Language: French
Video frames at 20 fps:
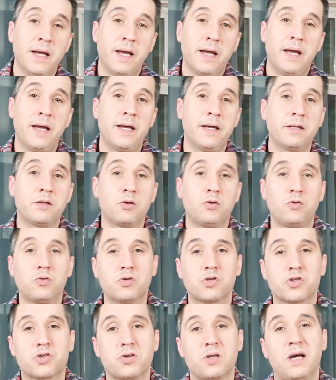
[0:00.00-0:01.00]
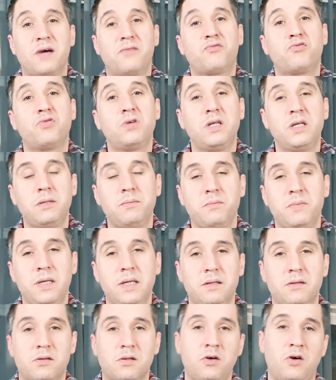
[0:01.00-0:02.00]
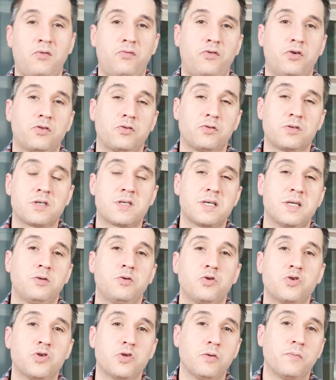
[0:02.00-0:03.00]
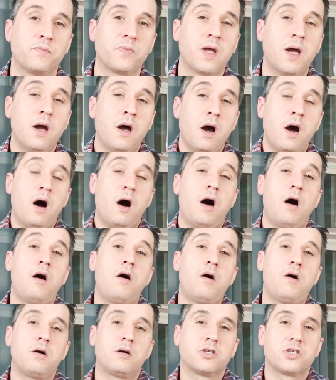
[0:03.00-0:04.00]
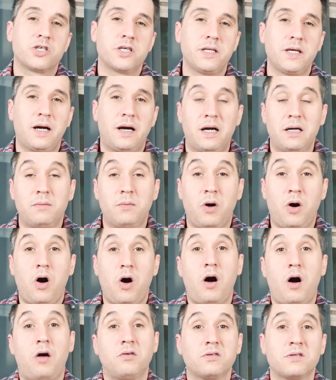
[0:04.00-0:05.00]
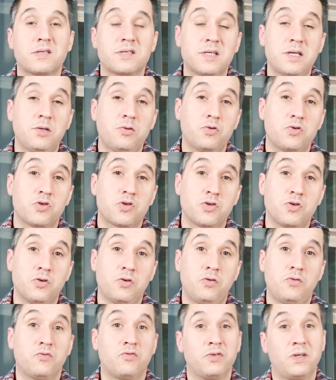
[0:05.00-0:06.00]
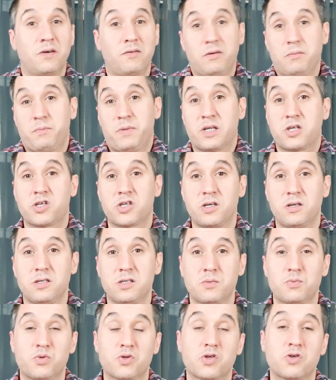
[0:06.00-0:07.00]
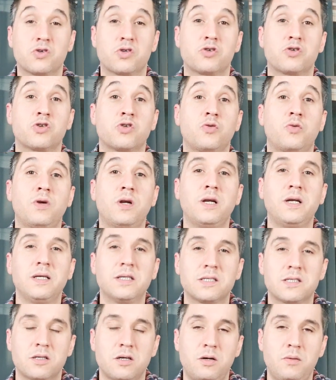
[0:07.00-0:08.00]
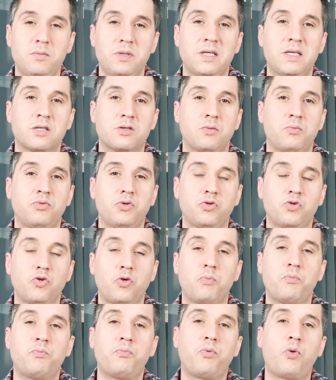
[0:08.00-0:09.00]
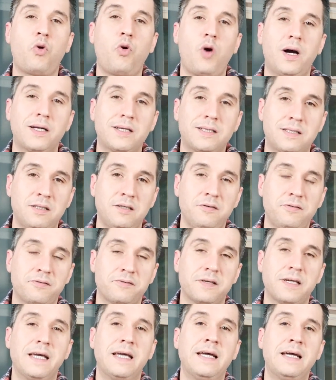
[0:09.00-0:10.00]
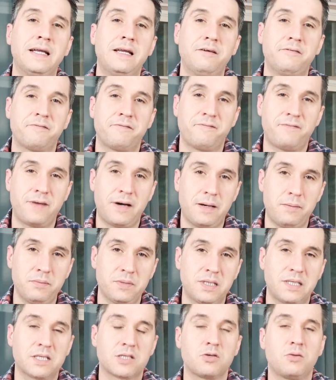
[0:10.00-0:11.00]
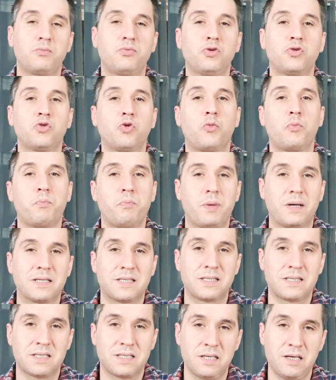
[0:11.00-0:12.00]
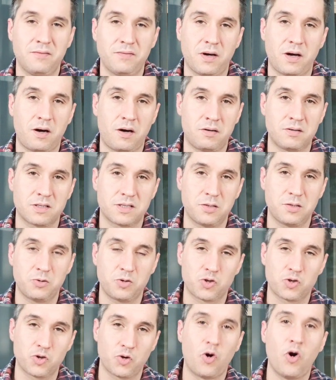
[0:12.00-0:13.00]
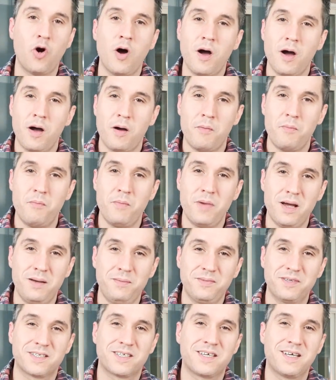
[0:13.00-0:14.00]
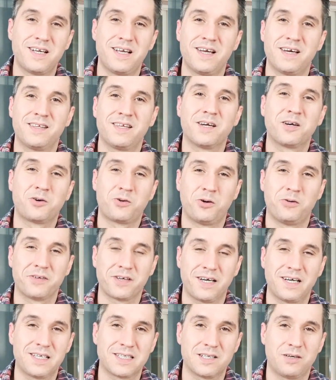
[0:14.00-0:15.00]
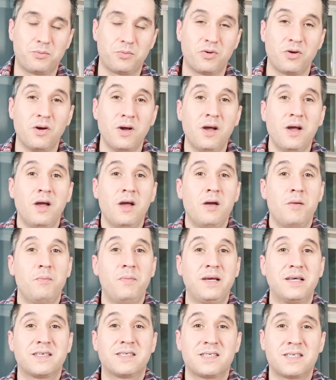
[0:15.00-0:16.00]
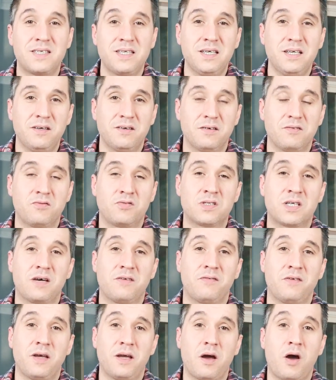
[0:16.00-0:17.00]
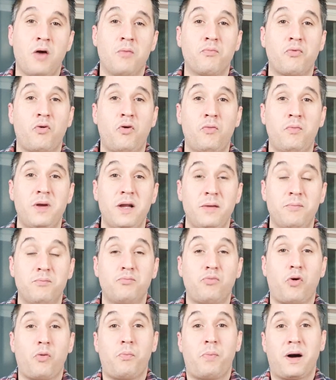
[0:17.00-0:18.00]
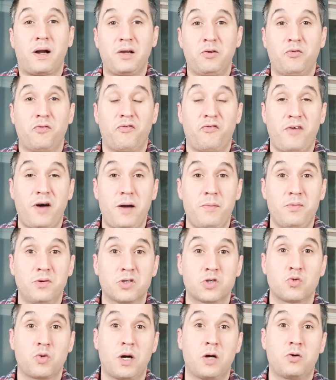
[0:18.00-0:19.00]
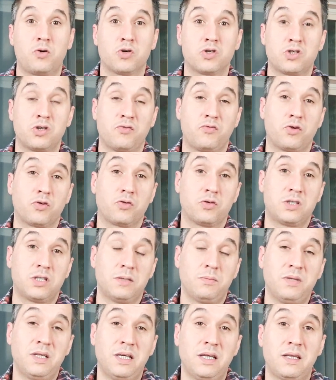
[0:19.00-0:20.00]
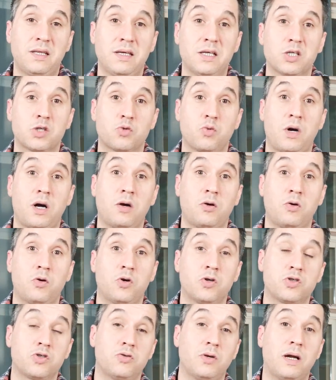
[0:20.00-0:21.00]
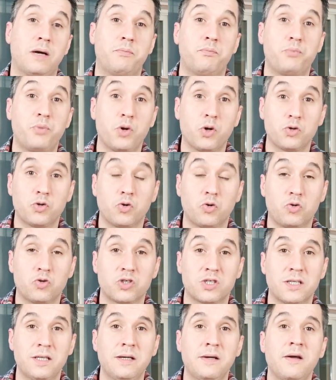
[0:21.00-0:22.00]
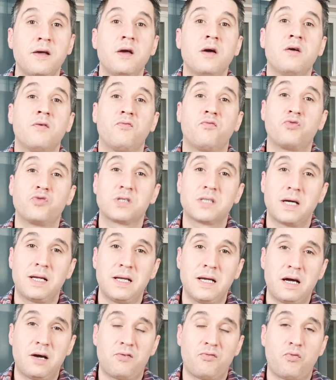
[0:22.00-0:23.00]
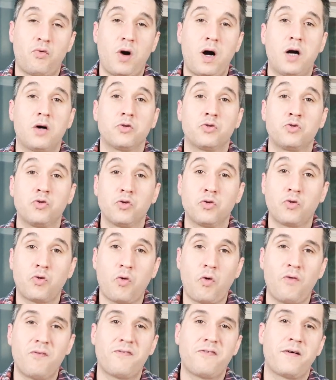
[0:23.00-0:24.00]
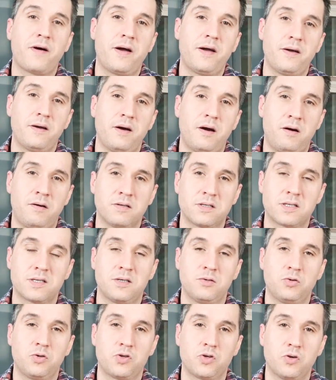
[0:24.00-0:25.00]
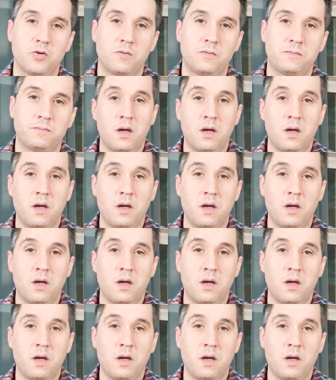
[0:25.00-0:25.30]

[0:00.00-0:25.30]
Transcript: Et donc, cela vous limite dans votre séduction. Or, généralement, en séduction, vous n'avez pas de chance puisque ce sont les hommes qui sont plutôt proactifs et les femmes qui sont plutôt passives en séduction, même s'il y a des contre-exemples. Mais si vous avez un problème pour parler aux femmes, soit à cause de votre timidité, soit à cause de la peur du rejet, vous allez avoir de gros freins en séduction.